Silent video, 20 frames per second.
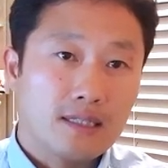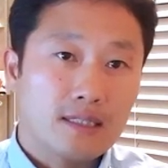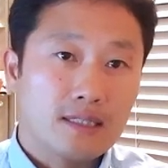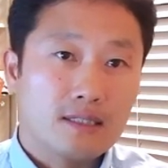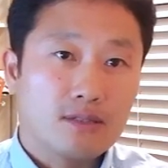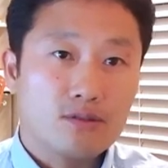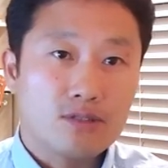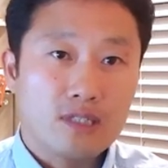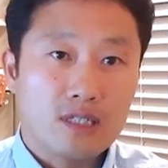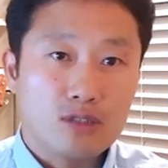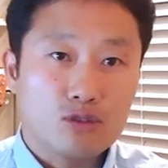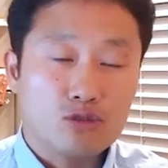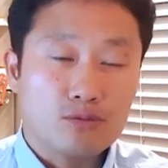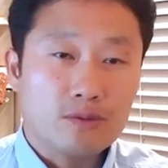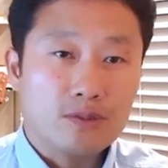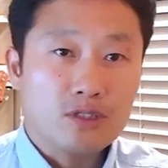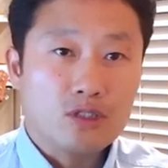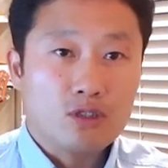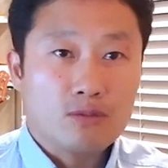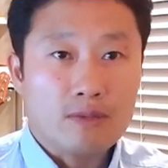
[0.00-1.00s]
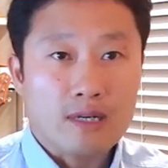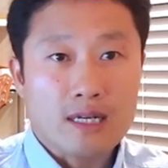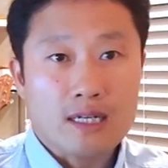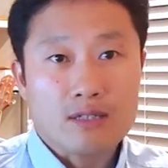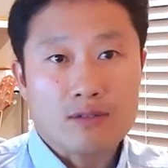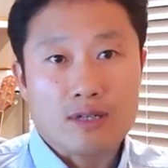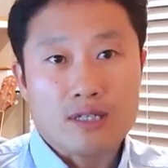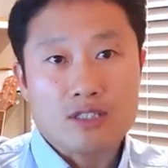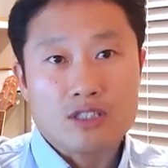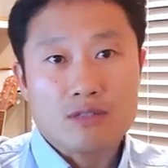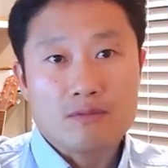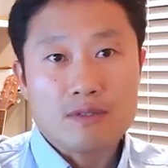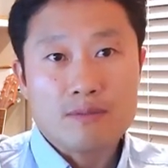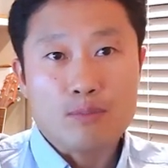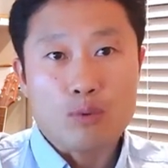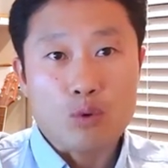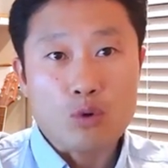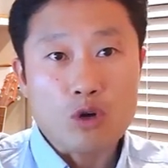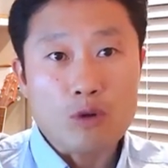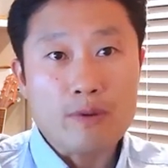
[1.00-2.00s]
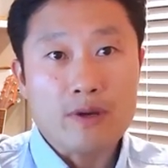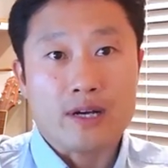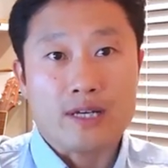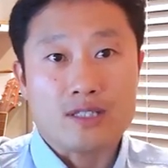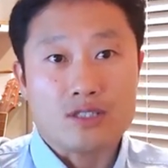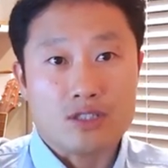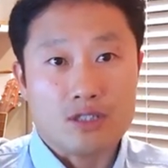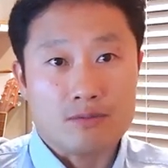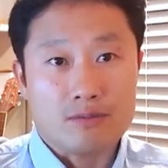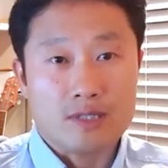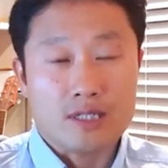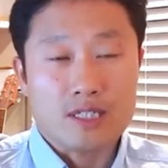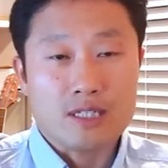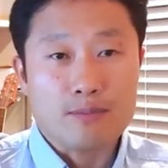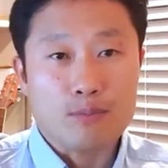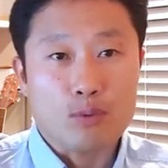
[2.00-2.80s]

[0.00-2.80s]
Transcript: 그리고 제가 두 번째로 말하는 관점이 본업의 관점이에요. 이